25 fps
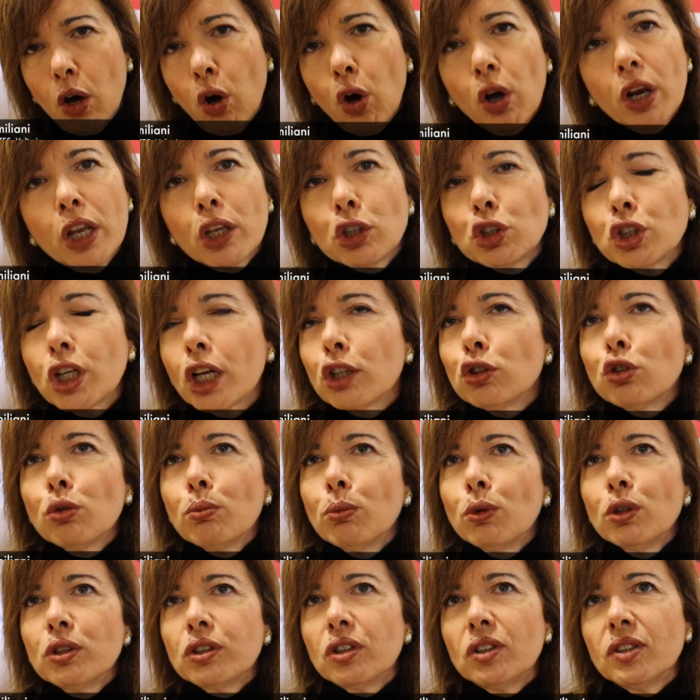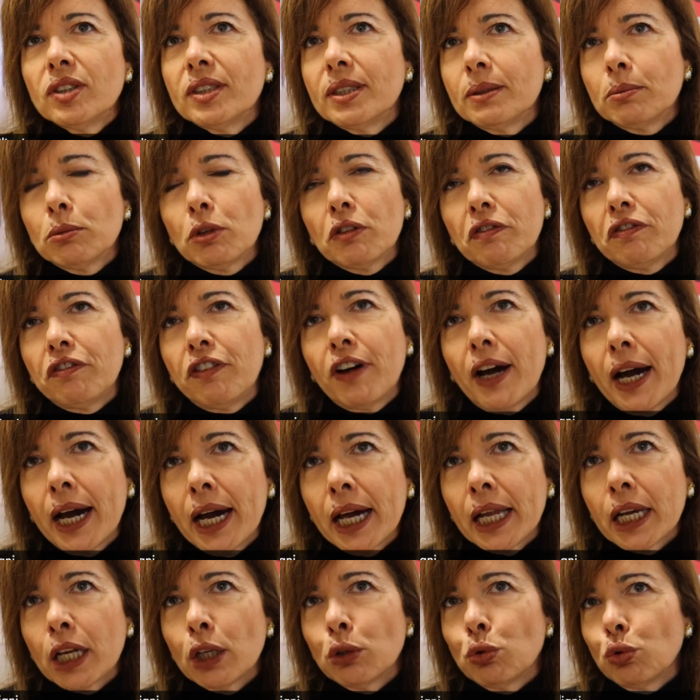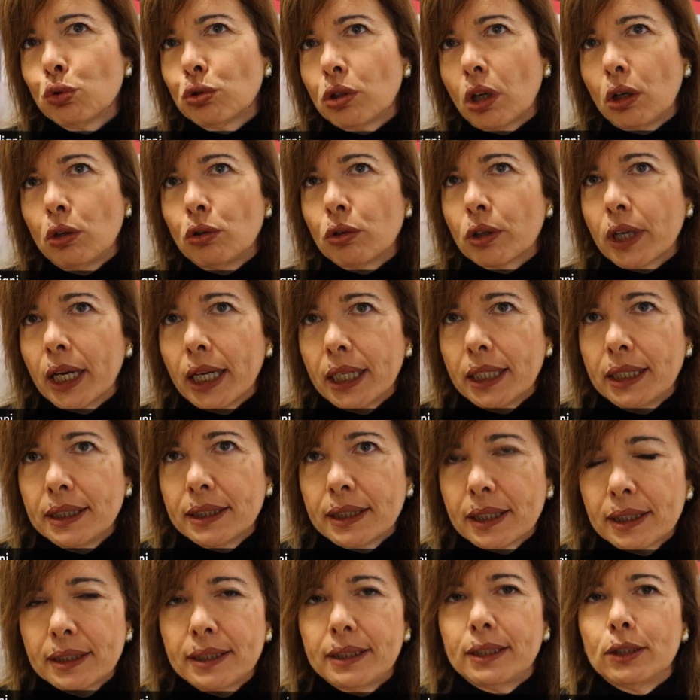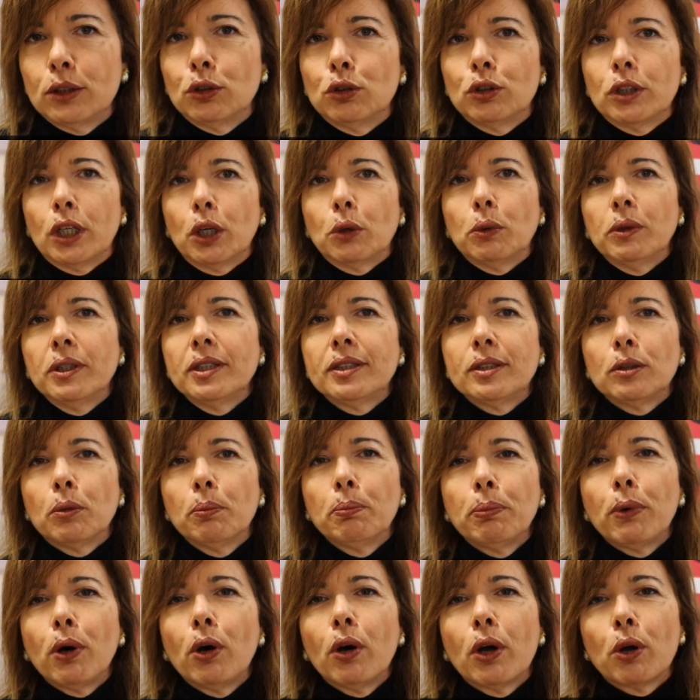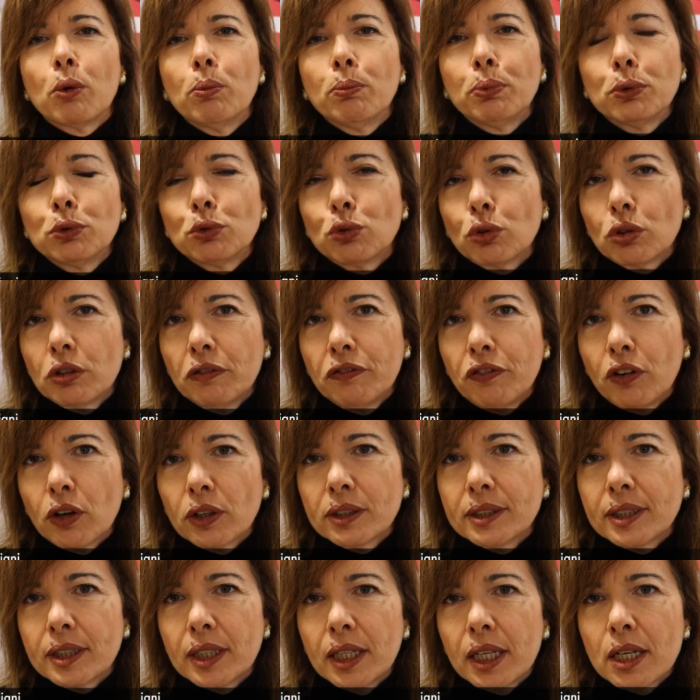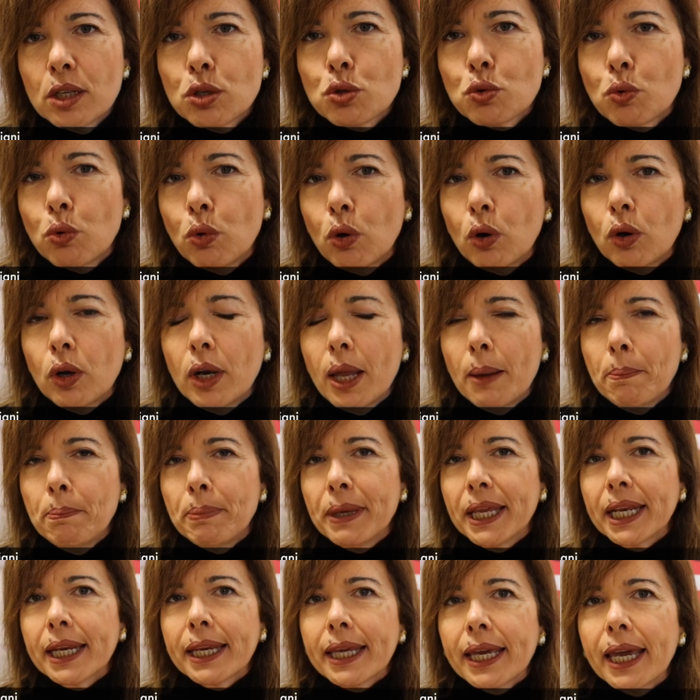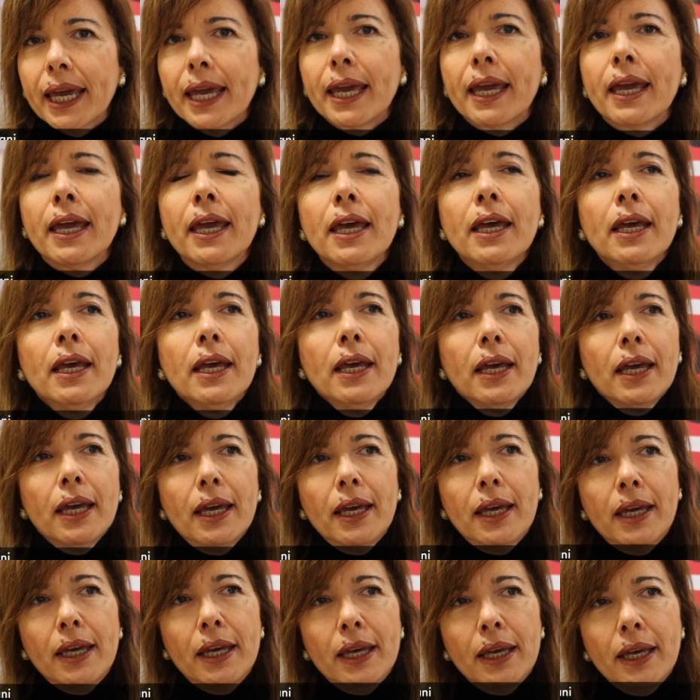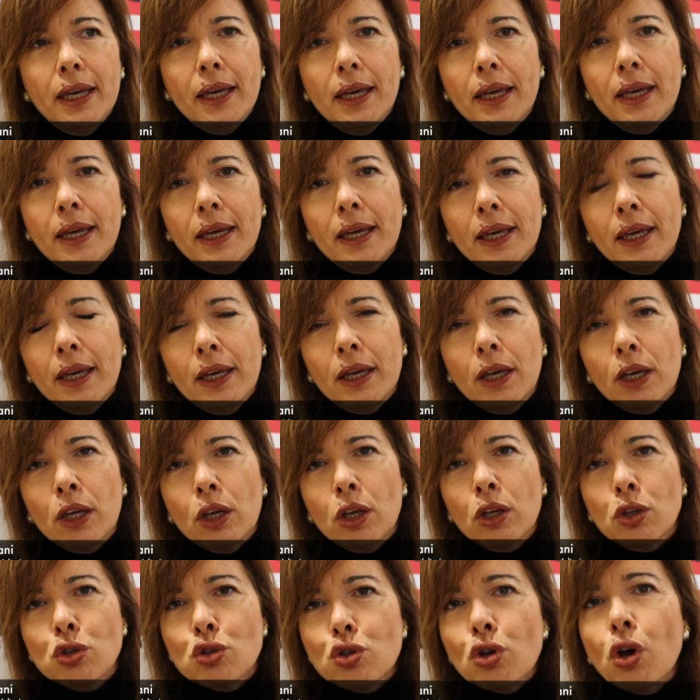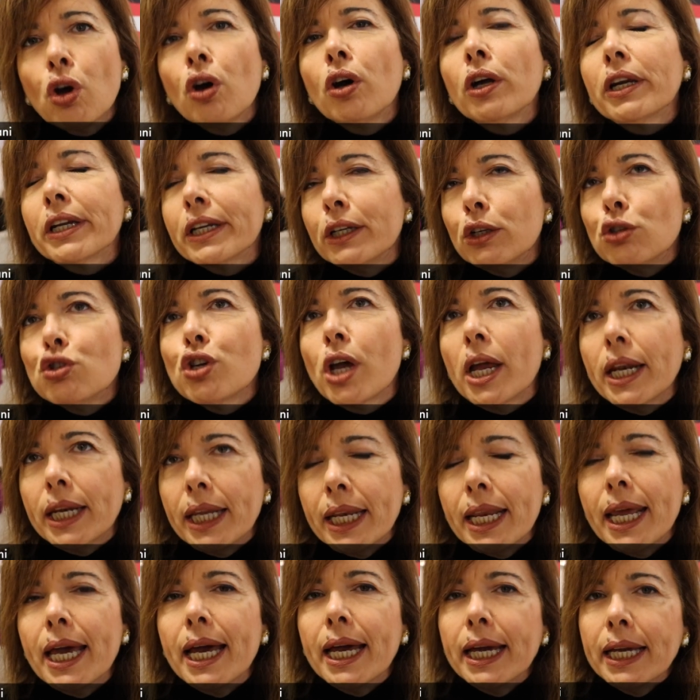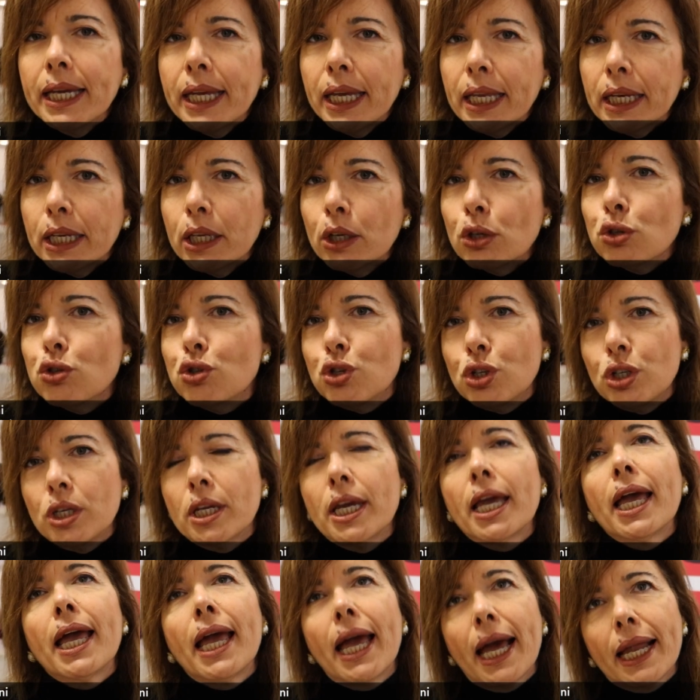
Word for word: Ho lasciato moltissimo fare tutta l'organizzazione, questo un po' è un punto di forza della scuola perché eh, ciò rigenera anche energie